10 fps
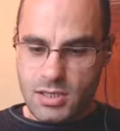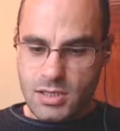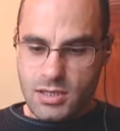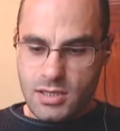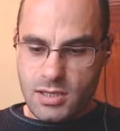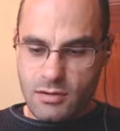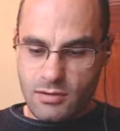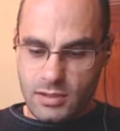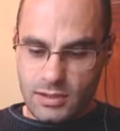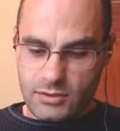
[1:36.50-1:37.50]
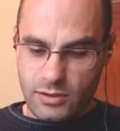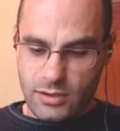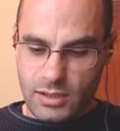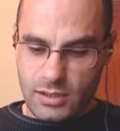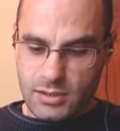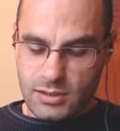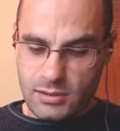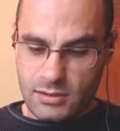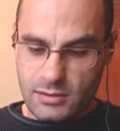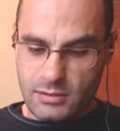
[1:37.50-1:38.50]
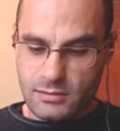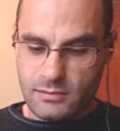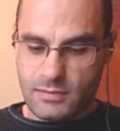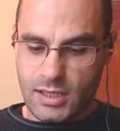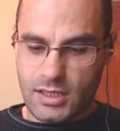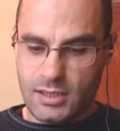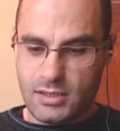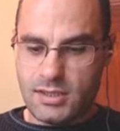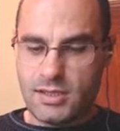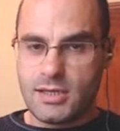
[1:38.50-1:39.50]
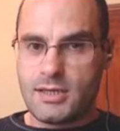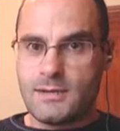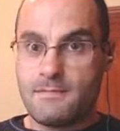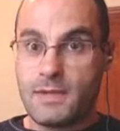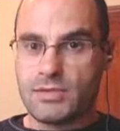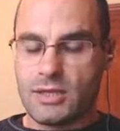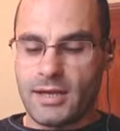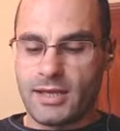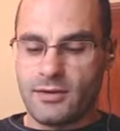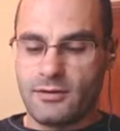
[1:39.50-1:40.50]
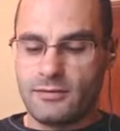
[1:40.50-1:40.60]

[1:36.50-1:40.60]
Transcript: y 53 chocillas. Vale. Vamos al mágico.